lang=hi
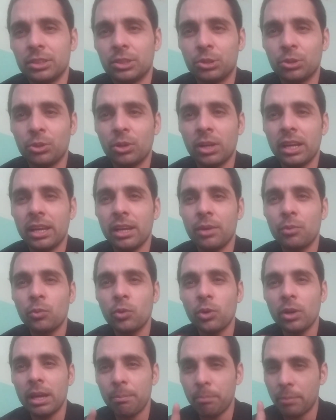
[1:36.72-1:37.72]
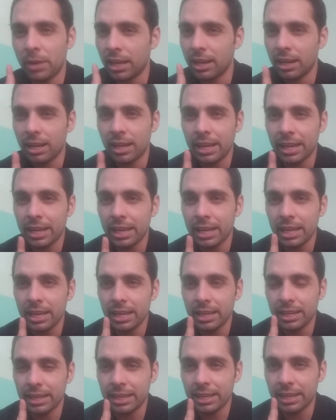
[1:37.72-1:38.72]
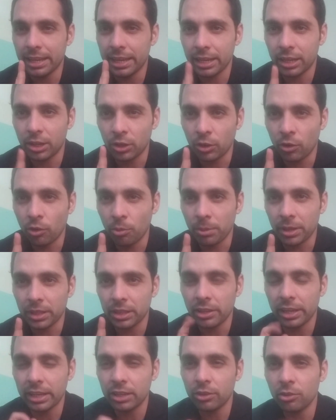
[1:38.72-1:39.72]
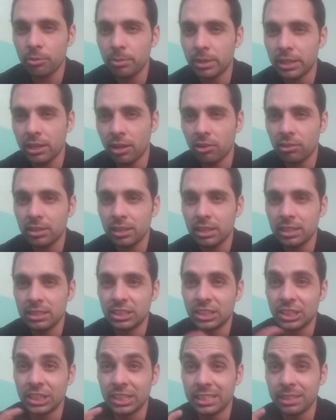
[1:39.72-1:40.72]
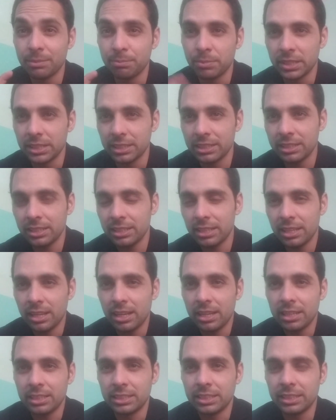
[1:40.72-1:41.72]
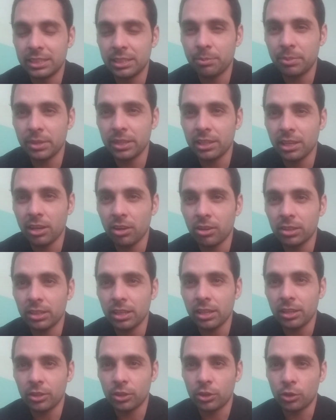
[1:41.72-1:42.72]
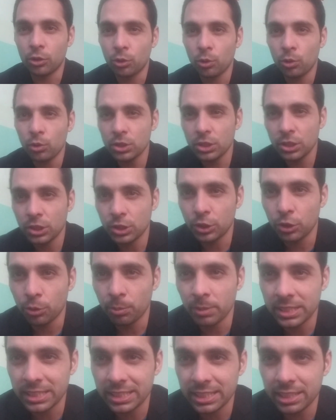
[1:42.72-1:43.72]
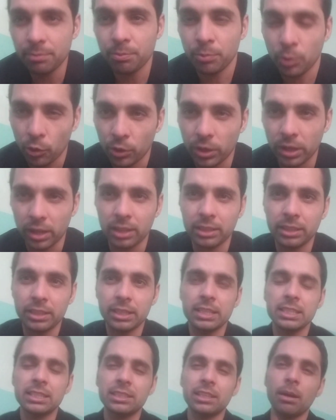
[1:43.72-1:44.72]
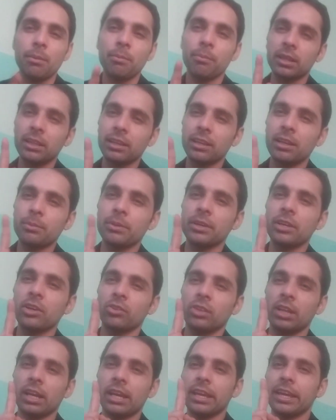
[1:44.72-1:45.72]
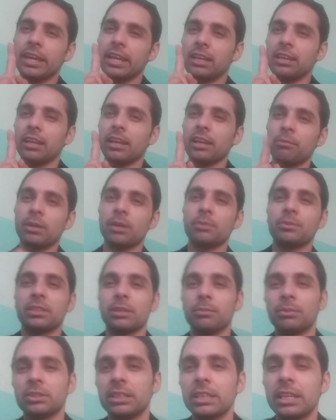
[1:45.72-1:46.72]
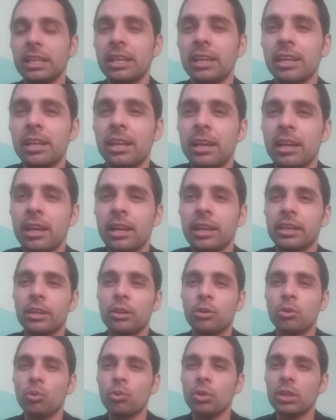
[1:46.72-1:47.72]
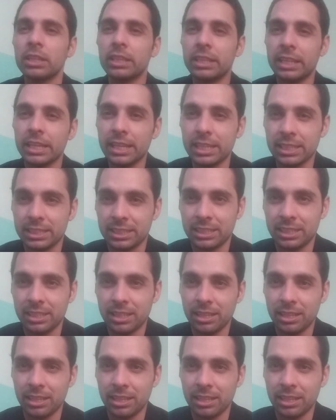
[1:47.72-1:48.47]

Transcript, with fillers: जो है वो है पहला है इकोनॉमी तो इकोनॉमी क्या होता है जीडीपी जीडीपी क्या होता है ग्रोस डोमेस्टिक प्रोडक्ट इसका मतलब ये होता है एक लाइन में आप समझिए कि कोई देश